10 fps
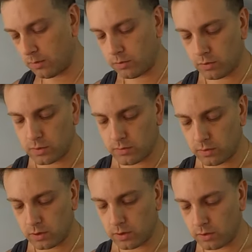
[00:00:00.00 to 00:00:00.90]
То есть вот
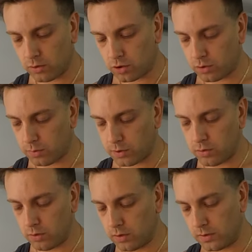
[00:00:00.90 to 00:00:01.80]
это то, что
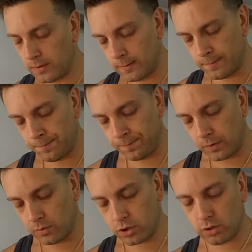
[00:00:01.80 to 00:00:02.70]
подходит.
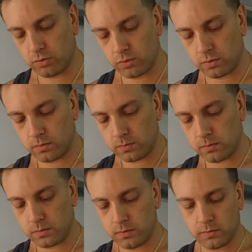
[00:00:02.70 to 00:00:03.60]
Вот шатун
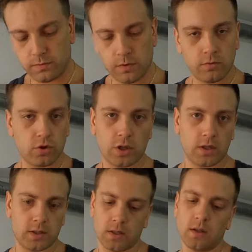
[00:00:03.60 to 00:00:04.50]
не внушает,
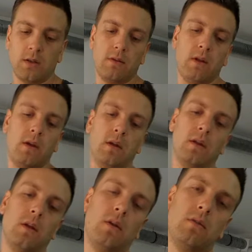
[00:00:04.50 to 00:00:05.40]
кстати, доверия.
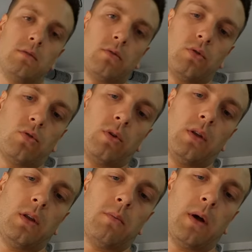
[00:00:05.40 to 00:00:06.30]
Он такой
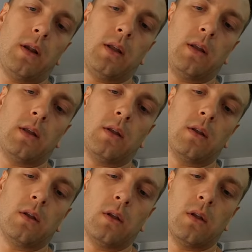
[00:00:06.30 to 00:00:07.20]
тоненький, маленький.
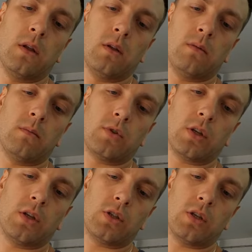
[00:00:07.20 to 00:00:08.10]
Может,
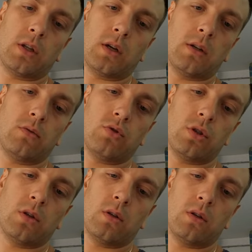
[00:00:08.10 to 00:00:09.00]
конечно, так и
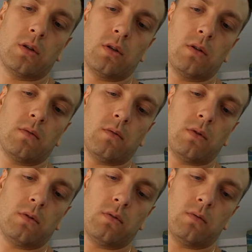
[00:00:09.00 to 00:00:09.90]
нужно.
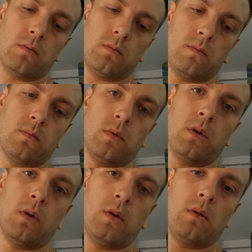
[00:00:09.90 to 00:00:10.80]
Вот, но
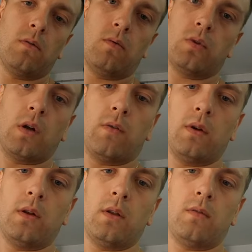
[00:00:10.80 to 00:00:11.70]
вот как
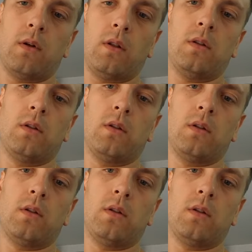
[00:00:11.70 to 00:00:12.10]
выглядит вал.